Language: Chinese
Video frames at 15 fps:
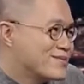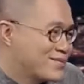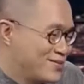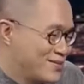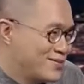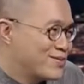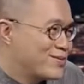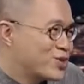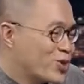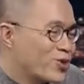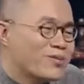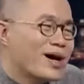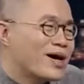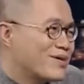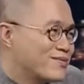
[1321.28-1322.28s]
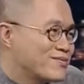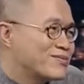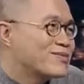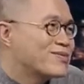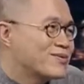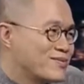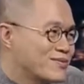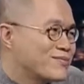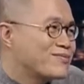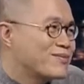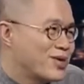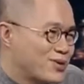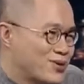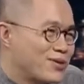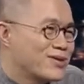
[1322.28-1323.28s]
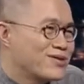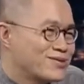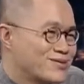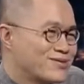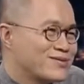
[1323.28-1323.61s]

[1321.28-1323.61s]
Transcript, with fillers: 都把 shopping 当成过节。没错，这